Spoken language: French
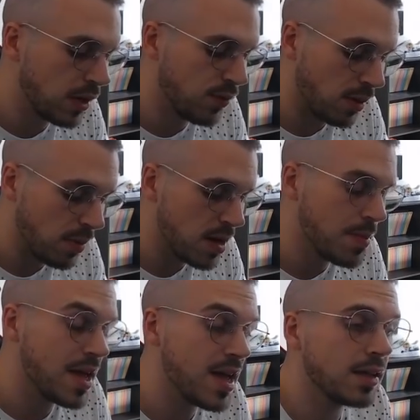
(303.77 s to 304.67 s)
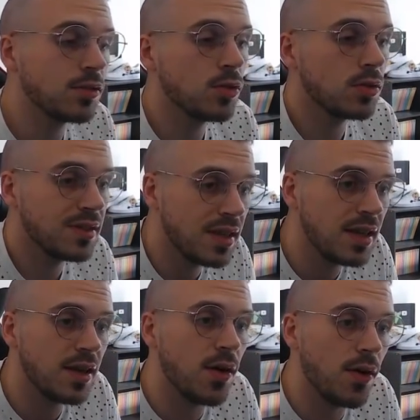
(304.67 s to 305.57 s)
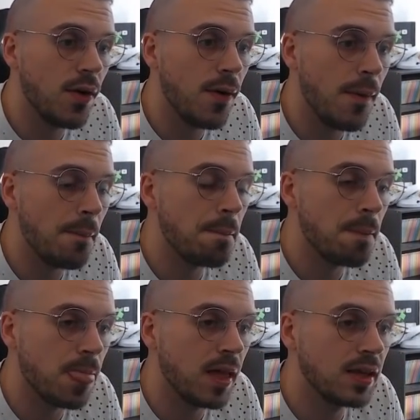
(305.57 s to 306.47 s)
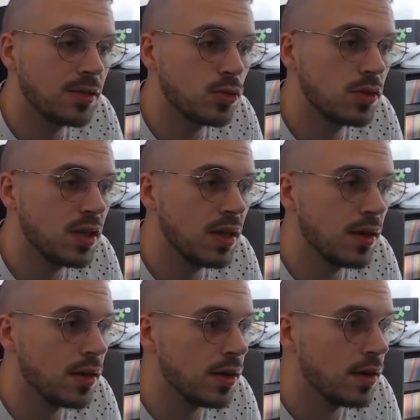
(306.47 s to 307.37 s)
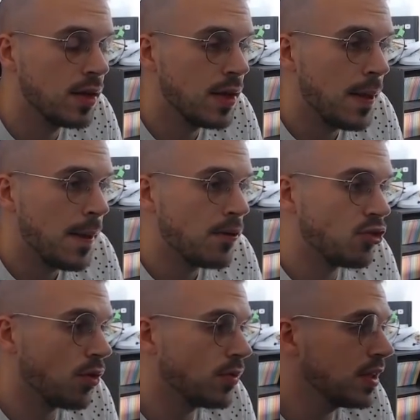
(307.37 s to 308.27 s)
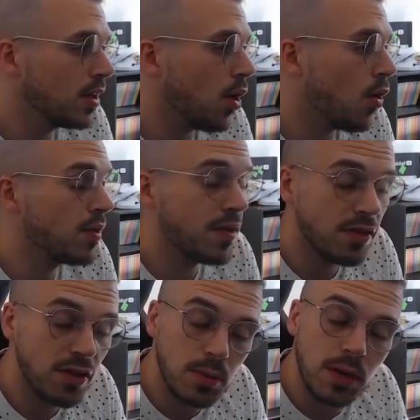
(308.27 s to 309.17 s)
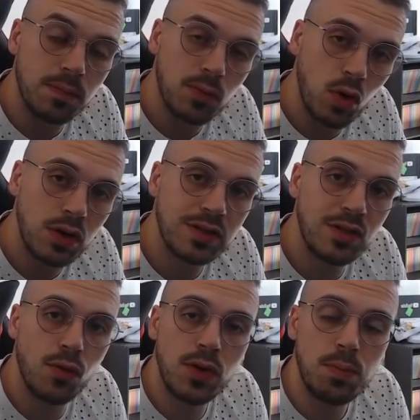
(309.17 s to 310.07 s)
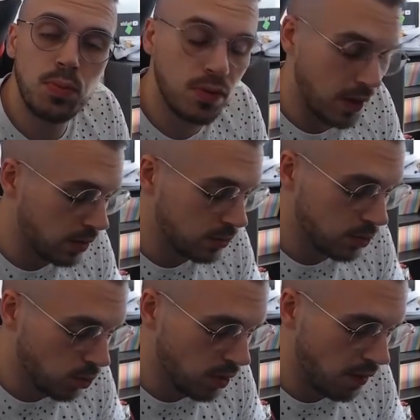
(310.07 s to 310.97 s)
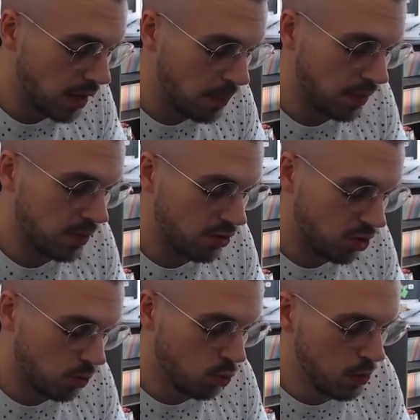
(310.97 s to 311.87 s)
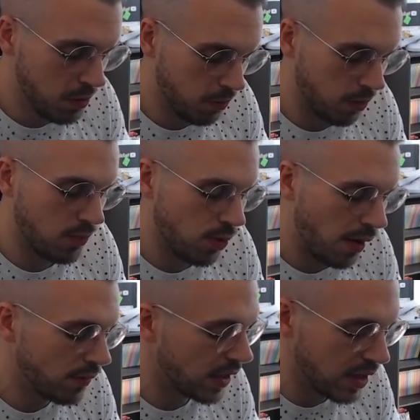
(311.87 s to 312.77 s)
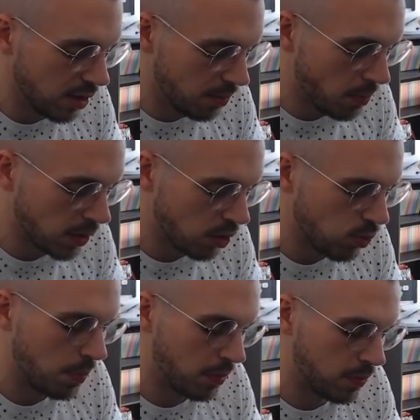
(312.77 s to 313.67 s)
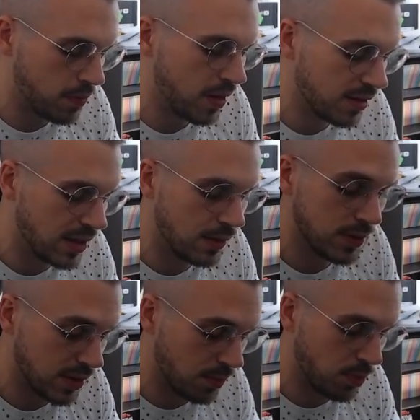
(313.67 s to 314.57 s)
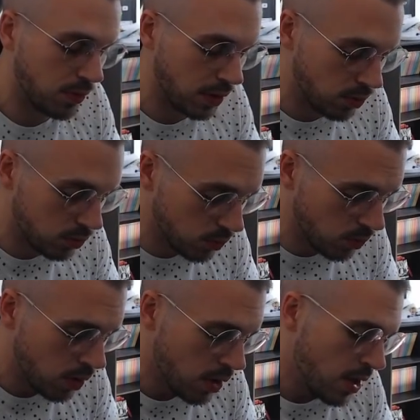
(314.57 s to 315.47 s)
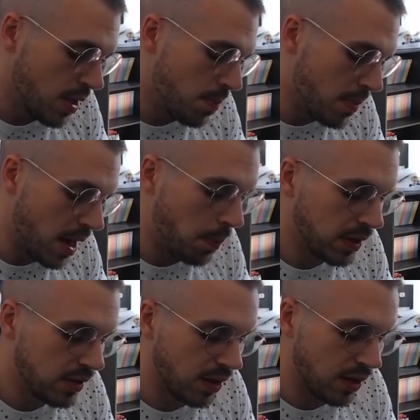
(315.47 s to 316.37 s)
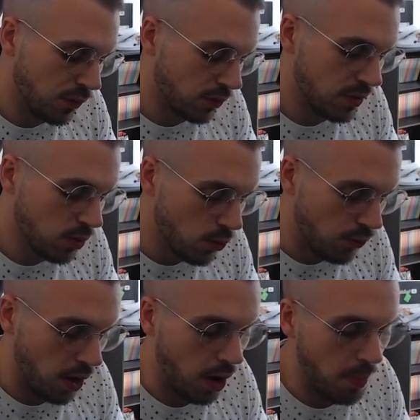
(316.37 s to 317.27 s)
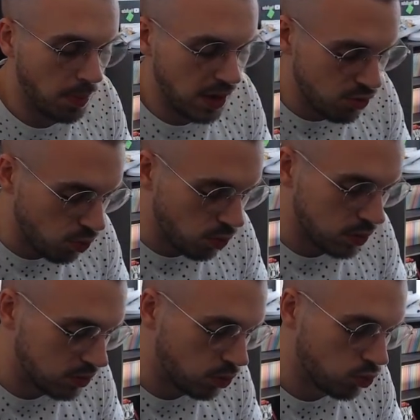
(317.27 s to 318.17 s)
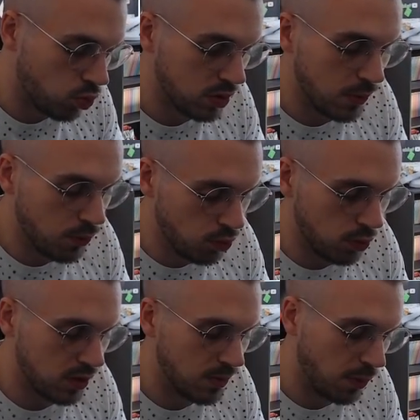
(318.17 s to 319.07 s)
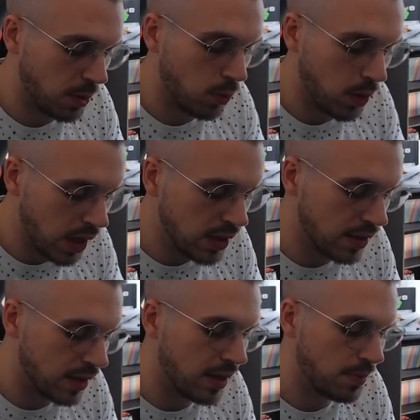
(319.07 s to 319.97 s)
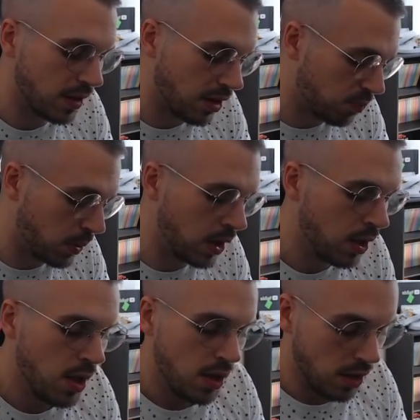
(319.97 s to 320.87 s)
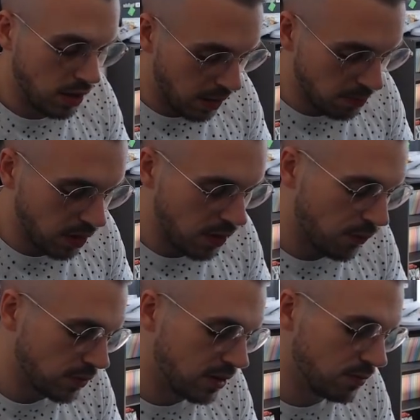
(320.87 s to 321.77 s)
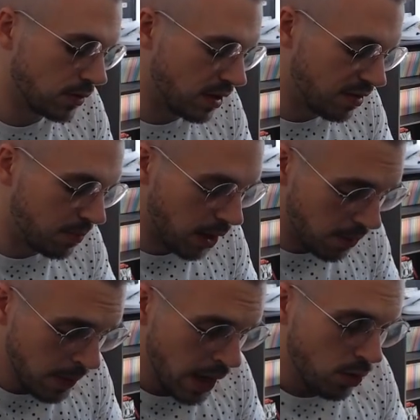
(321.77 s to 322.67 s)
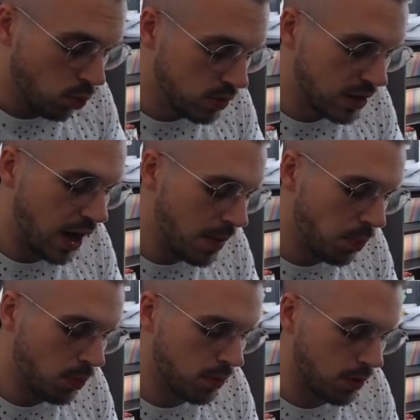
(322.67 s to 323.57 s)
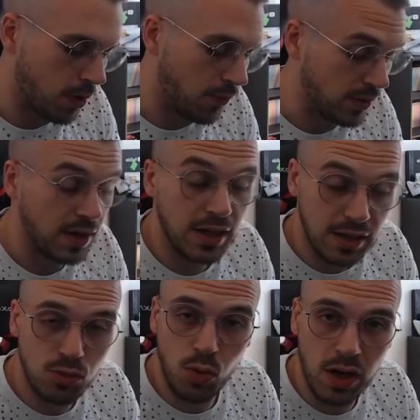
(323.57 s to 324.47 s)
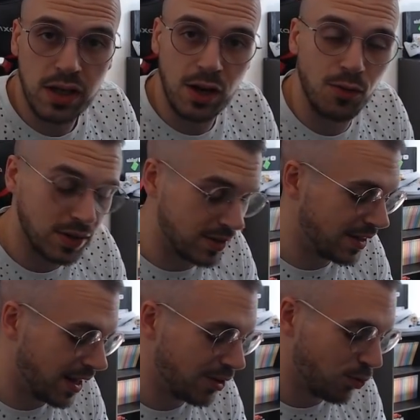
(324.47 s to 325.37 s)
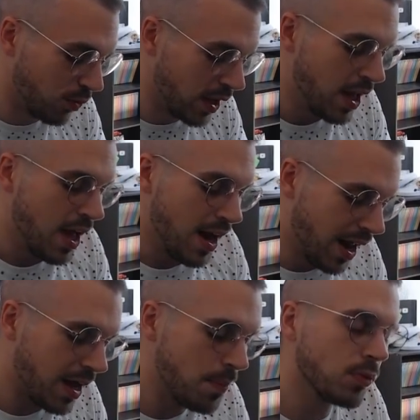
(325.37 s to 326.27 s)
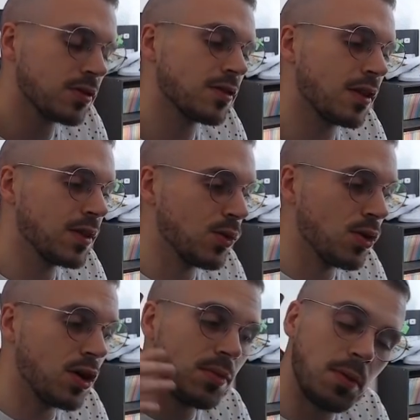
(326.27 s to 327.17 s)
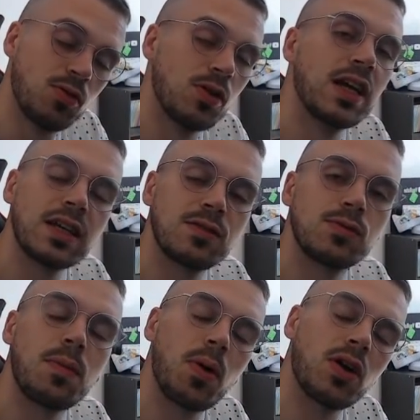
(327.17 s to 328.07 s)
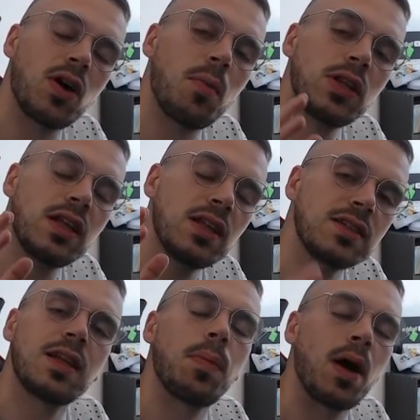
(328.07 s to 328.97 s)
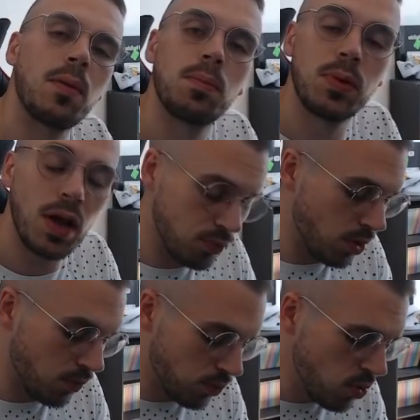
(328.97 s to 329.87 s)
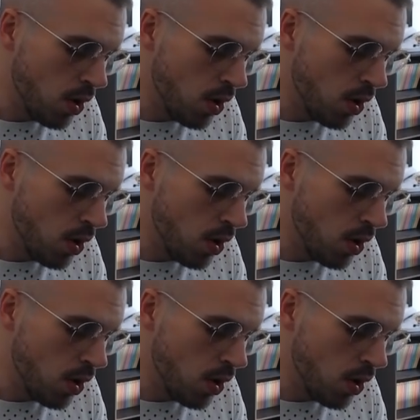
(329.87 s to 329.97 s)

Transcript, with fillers: de faire mal, mais est-ce que c'est... Euh, est-ce que c'est j'ai envie de dire, envisageable de rester en vie plus de 50 secondes avec un personnage comme lui sans l'avoir avec énormément d'étoiles. Parce que certes, il a 25% de réduction, mais il n'a pas des stats défensifs de ouf. Alors après, ils se jouent en Team Future, Team Famille Royale, il y a des Cap Z HP, il y a des Cap Z défensifs dans ces teams-là. Donc c'est la réponse, enfin c'est la question à laquelle on va essayer d'aller trouver la réponse dans cette vidéo. Comme d'habitude les gars, si vous n'êtes pas encore abonné, n'hésitez pas. Bienvenue à vous.